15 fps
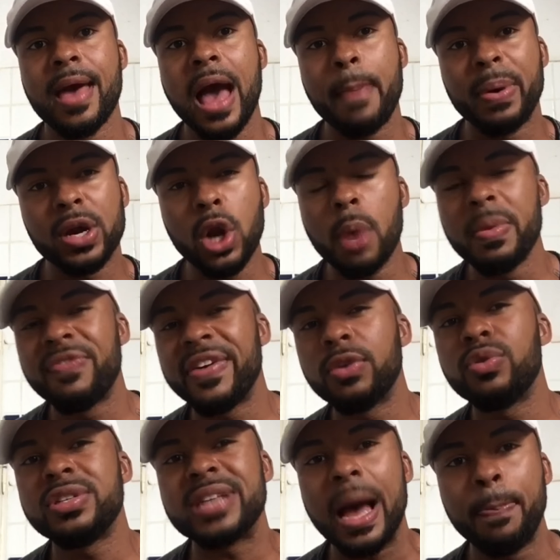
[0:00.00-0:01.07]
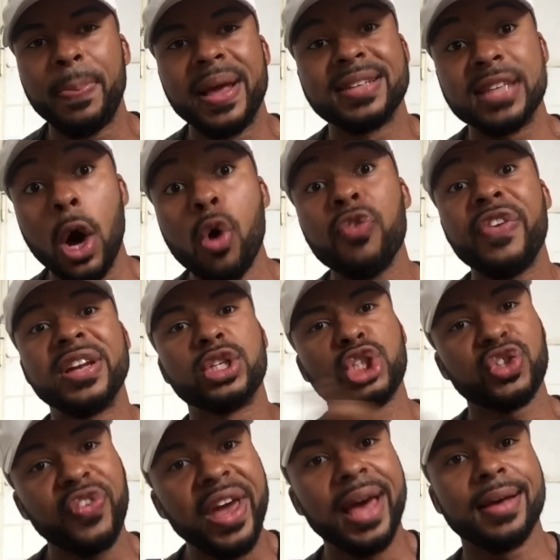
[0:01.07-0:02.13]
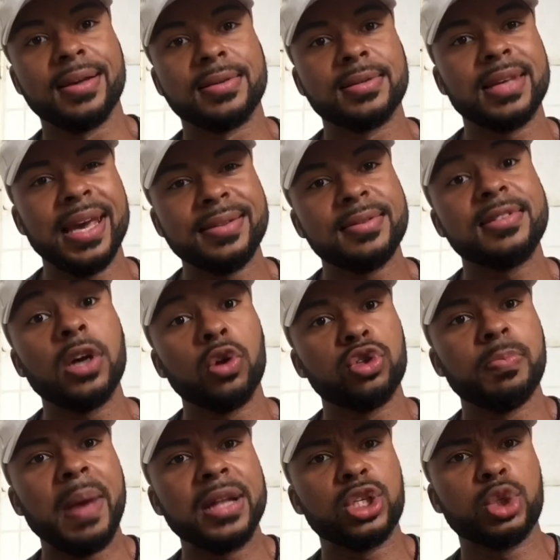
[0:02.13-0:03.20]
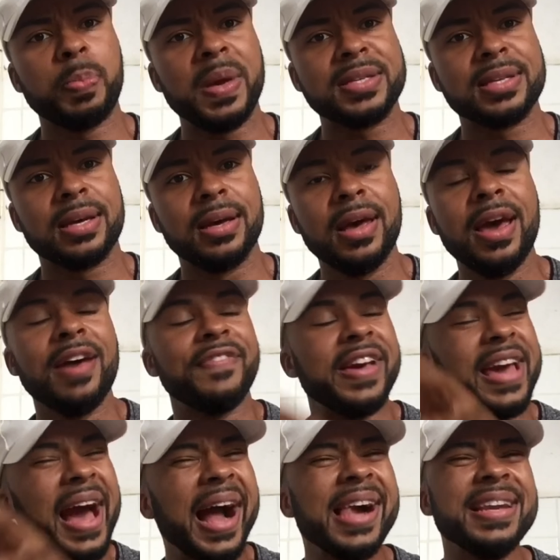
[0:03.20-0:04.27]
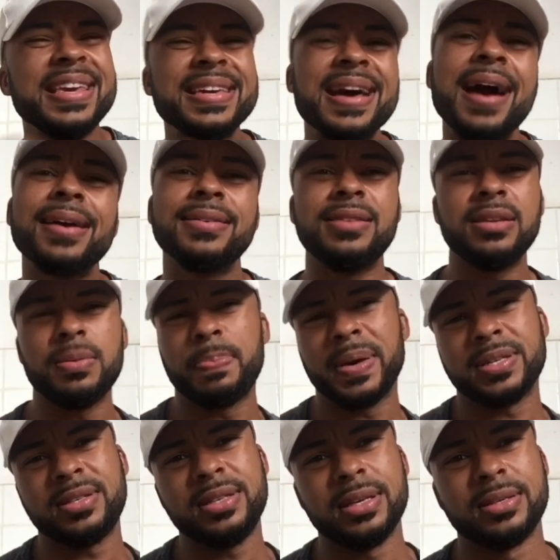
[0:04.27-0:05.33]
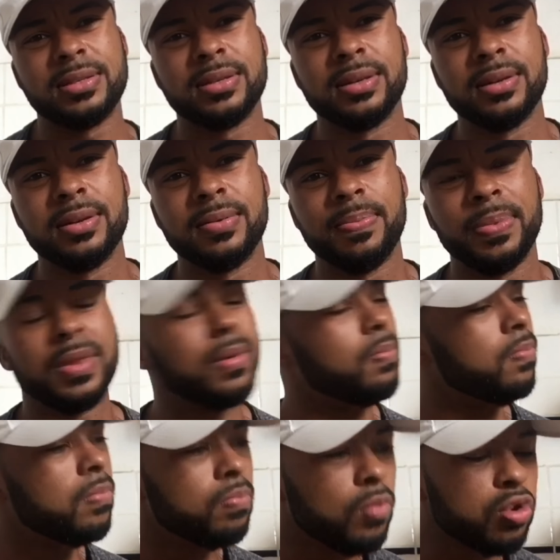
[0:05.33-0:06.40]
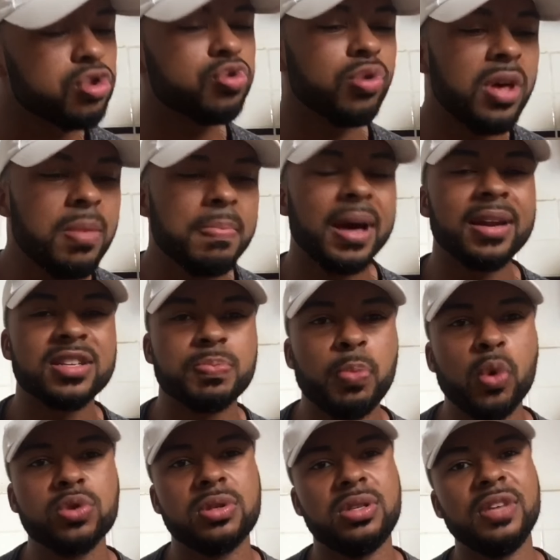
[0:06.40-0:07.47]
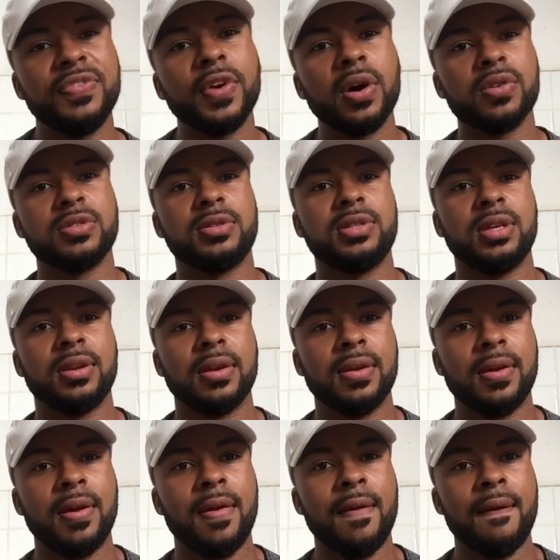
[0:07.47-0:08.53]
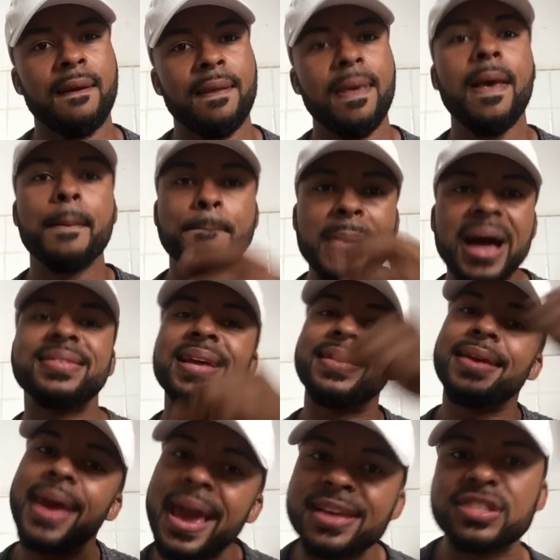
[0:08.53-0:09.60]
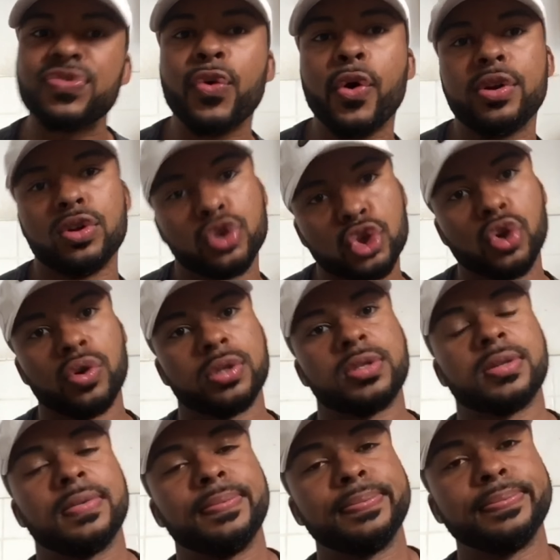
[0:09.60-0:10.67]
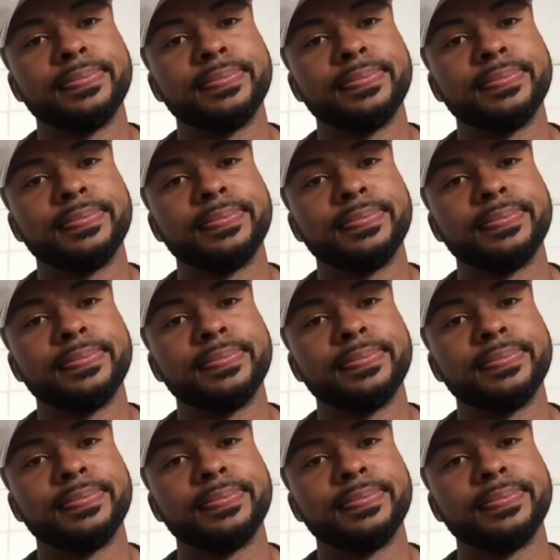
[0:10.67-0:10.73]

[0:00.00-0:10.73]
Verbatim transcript: Aber glaub mir, wenn du dich ablenkst, auch wenn es schwer ist, geht es dir automatisch besser. Weil all die Kacke, die dir passiert, musst du immer das Positive rausziehen. Mach deine Ex-Freundin Schluss.